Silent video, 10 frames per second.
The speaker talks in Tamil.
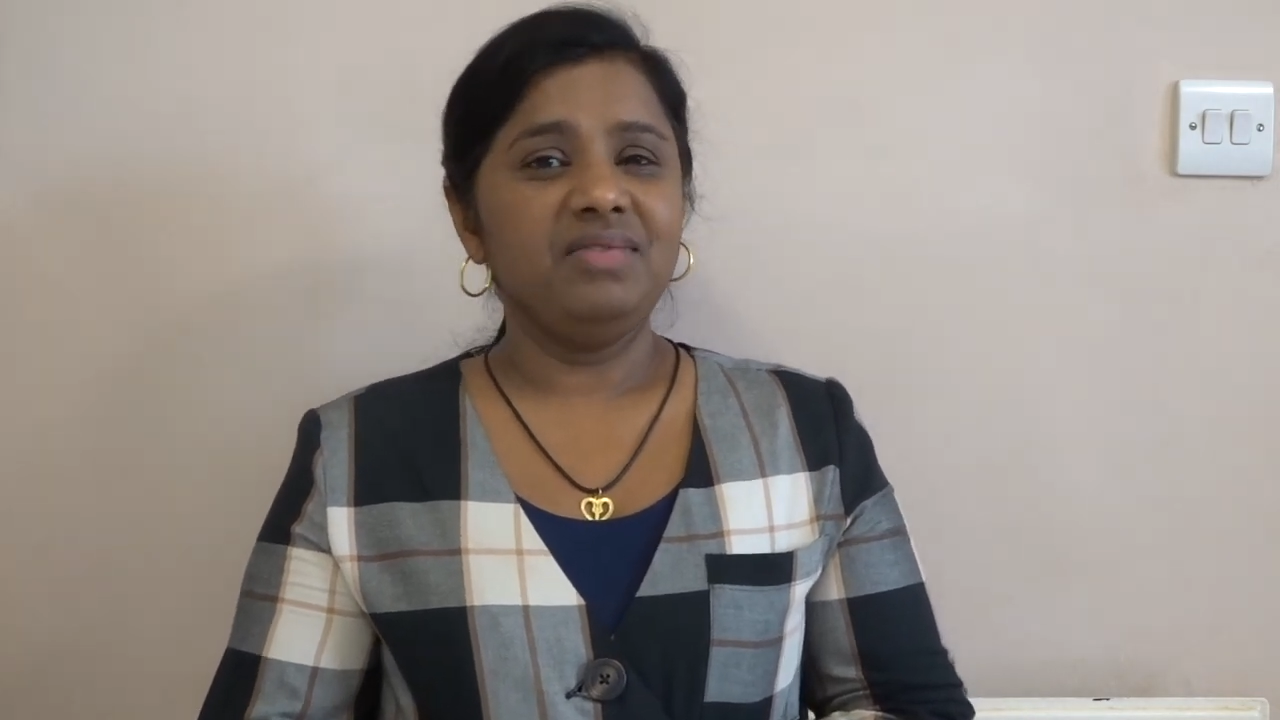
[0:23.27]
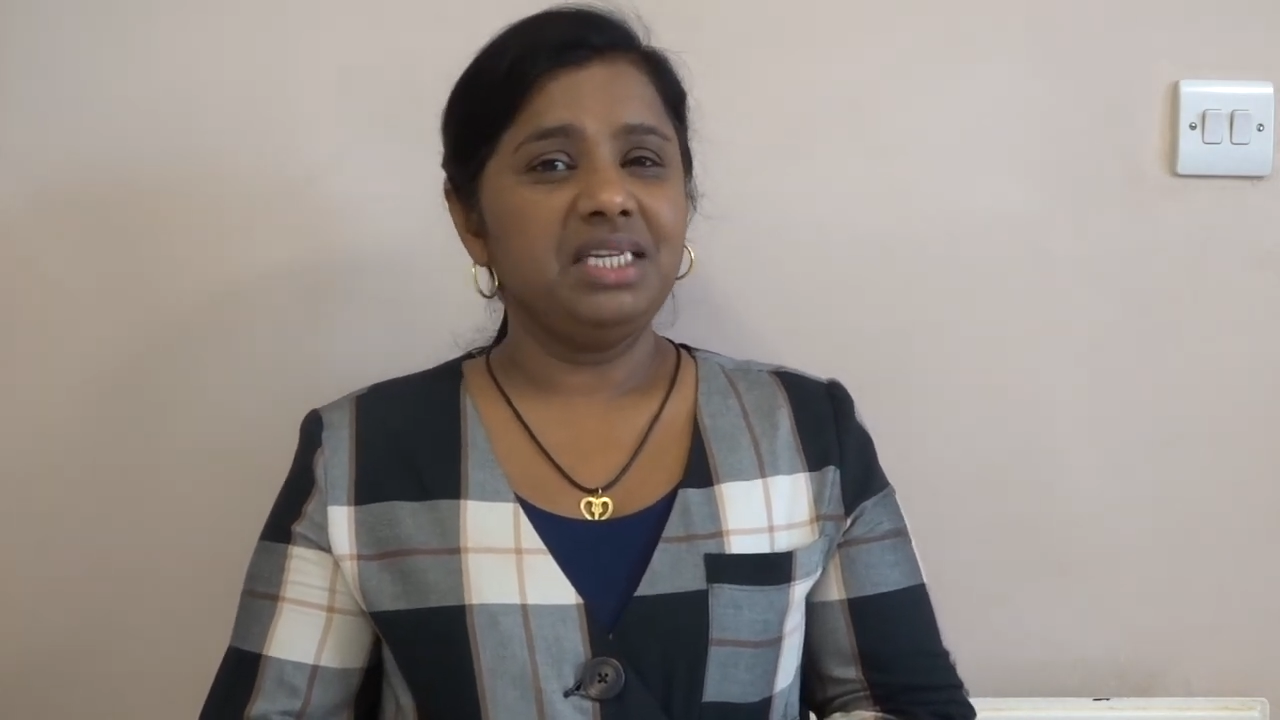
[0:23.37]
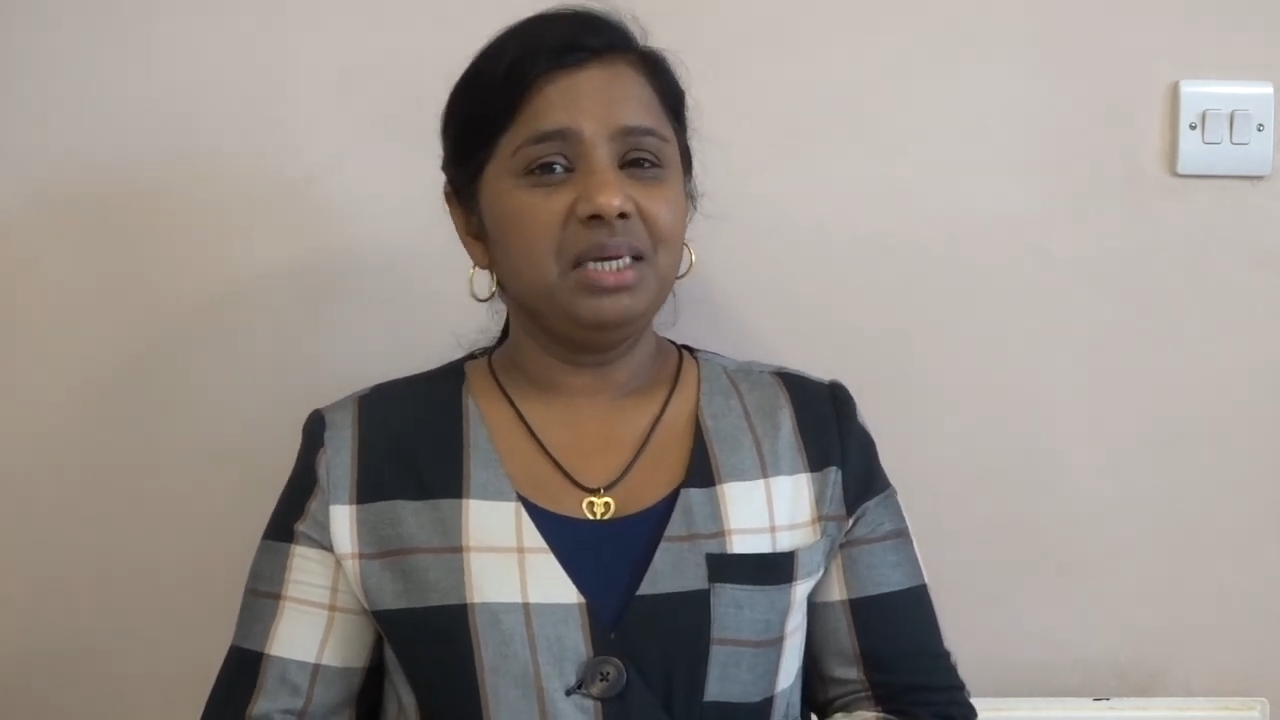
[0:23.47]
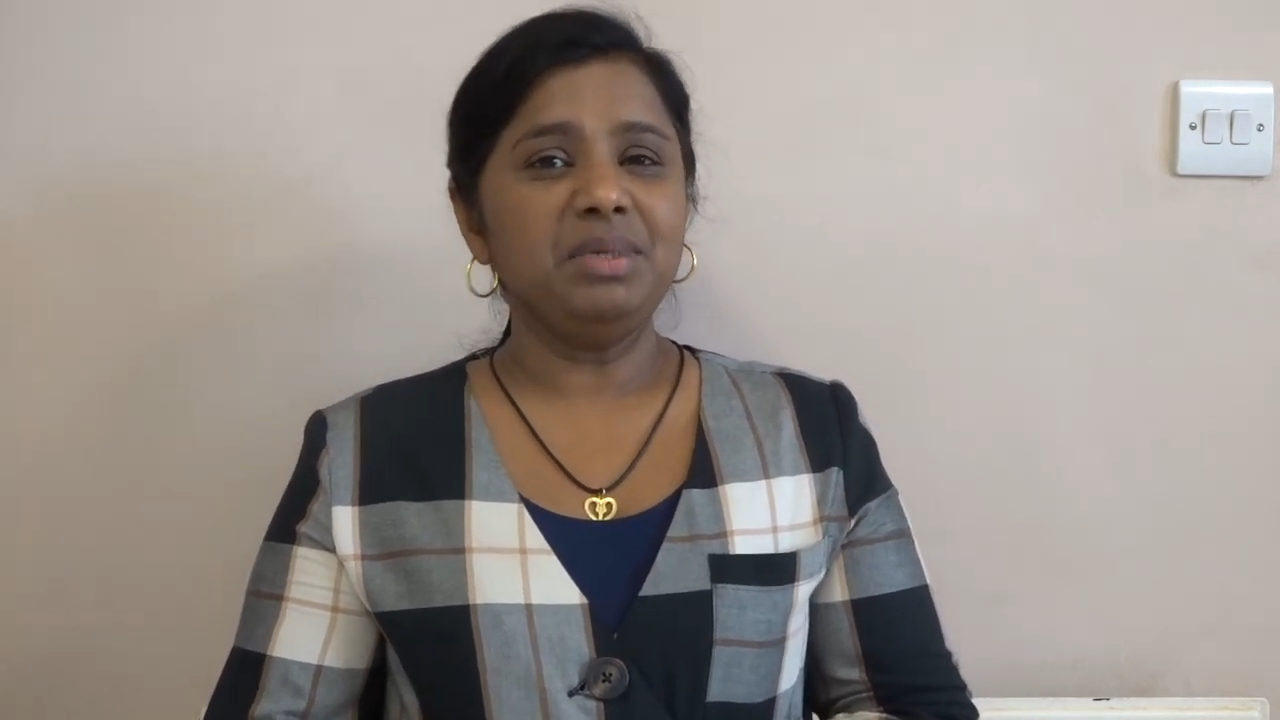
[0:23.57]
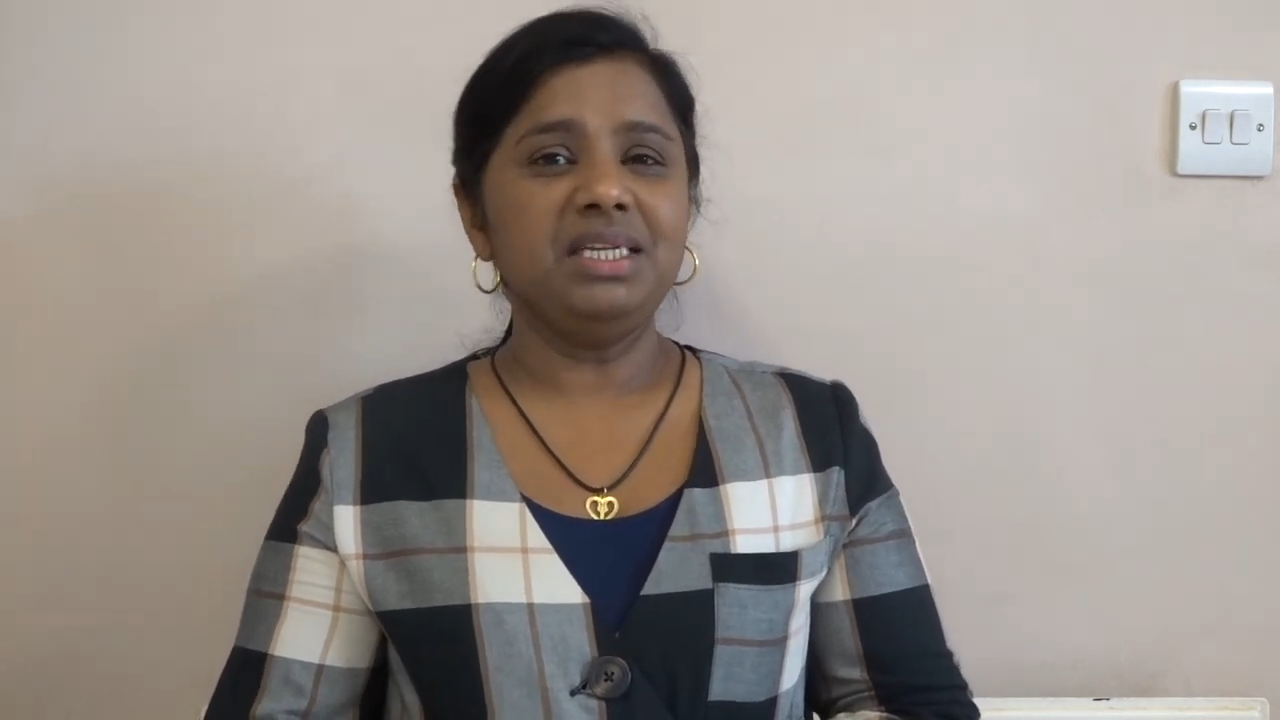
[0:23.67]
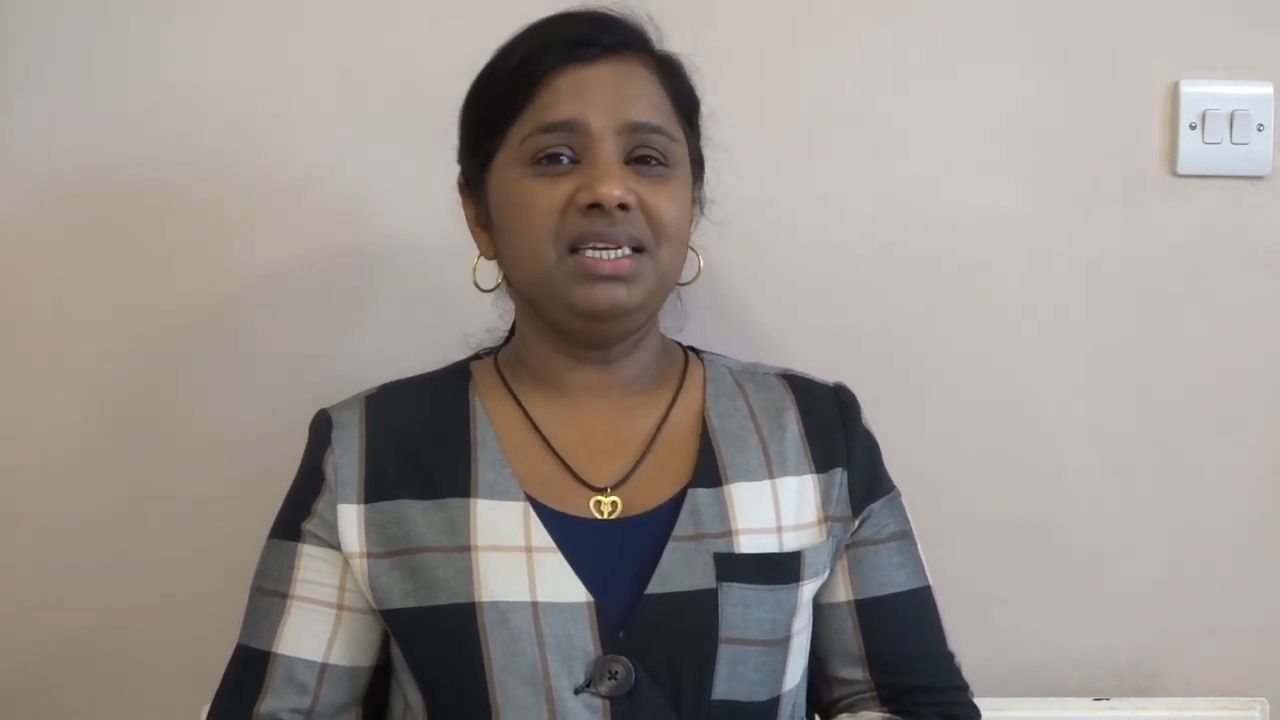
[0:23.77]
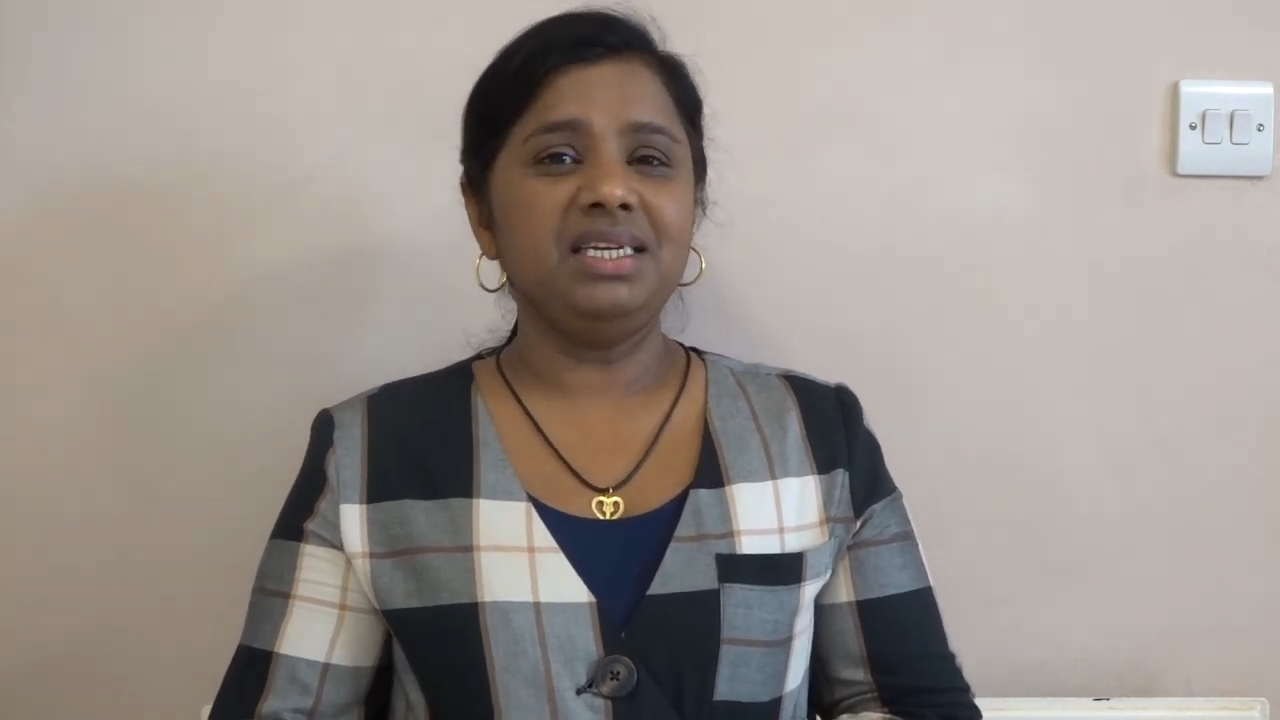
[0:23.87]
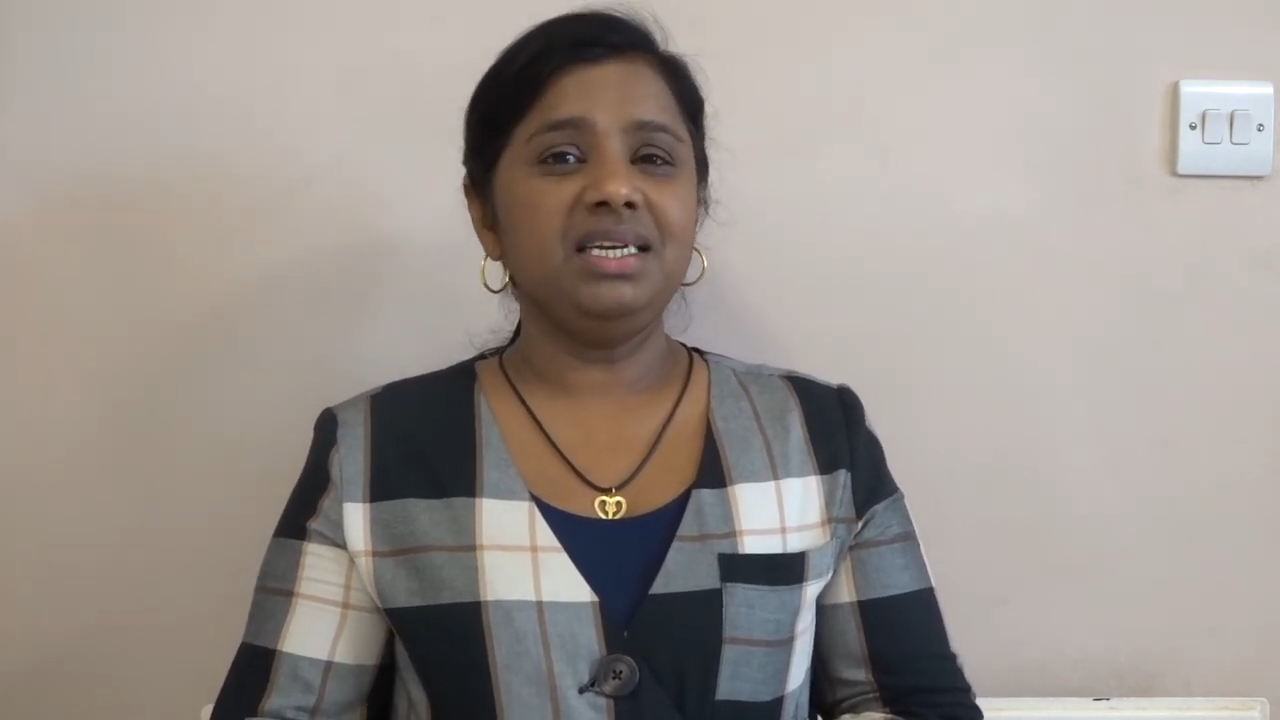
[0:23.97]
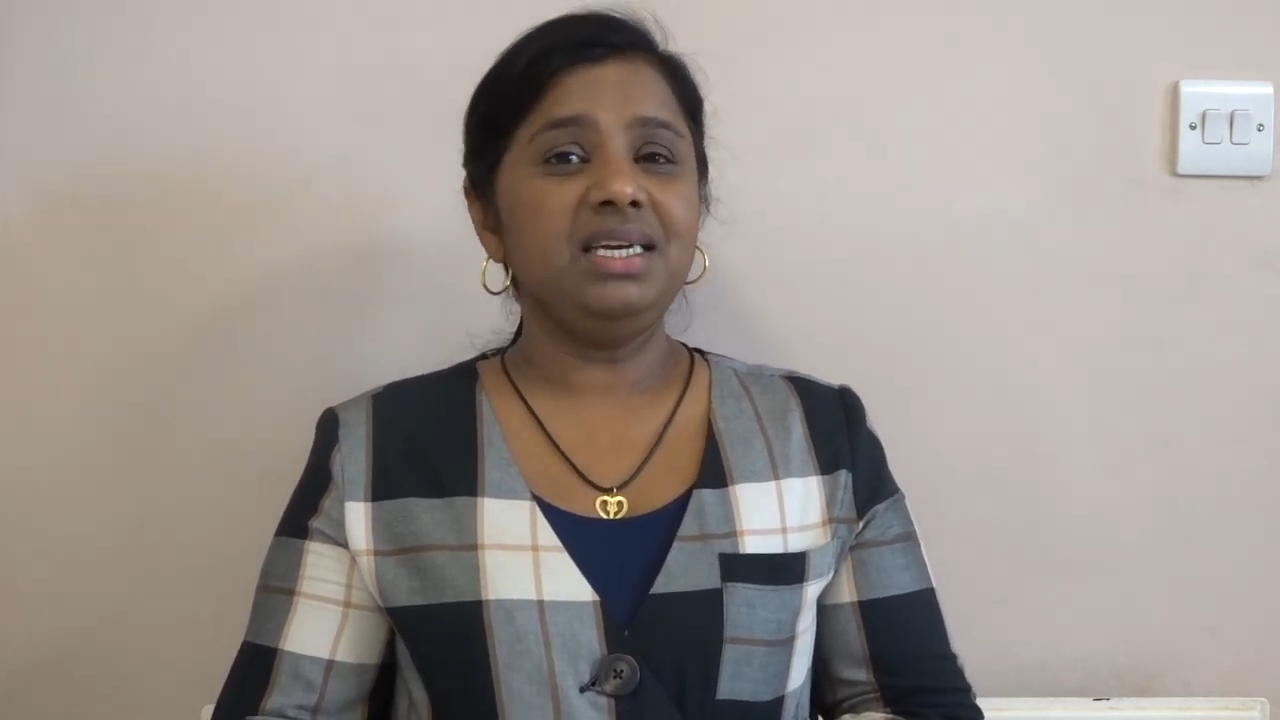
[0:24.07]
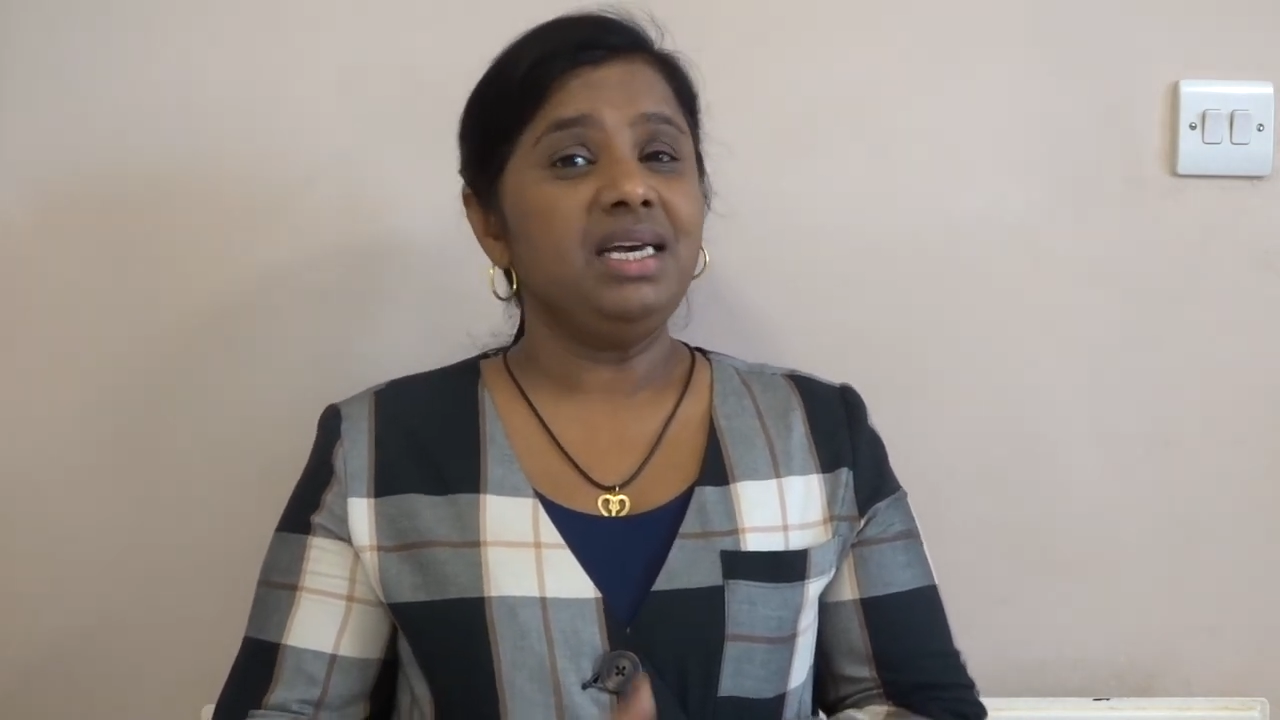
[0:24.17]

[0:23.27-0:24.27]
விட்டமின் சி